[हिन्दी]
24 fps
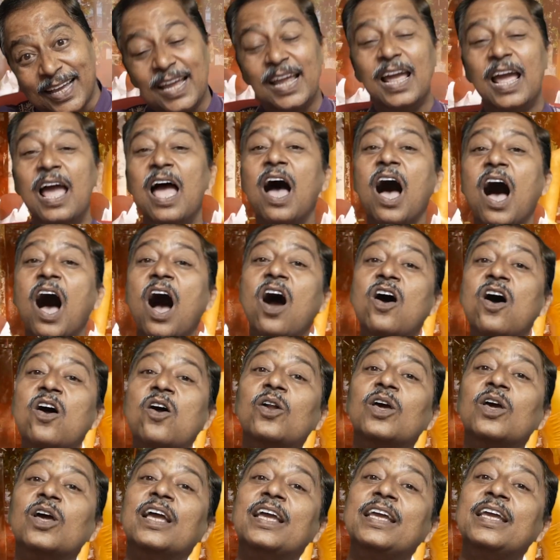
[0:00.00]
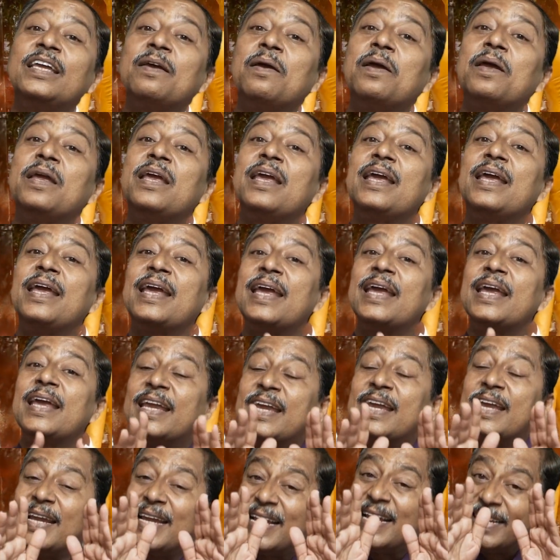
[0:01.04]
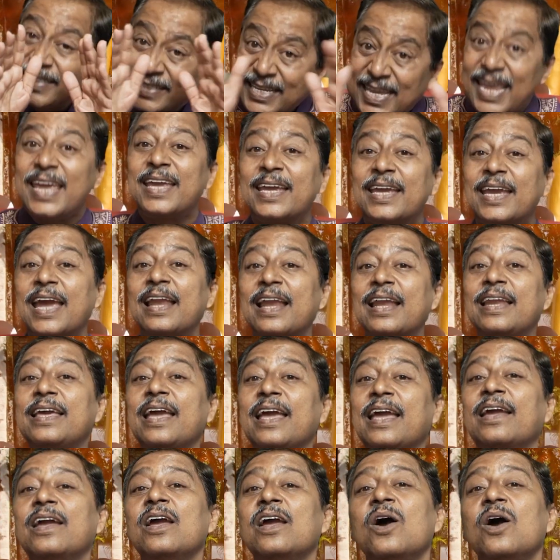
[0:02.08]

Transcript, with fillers: हैं और इसी के लिए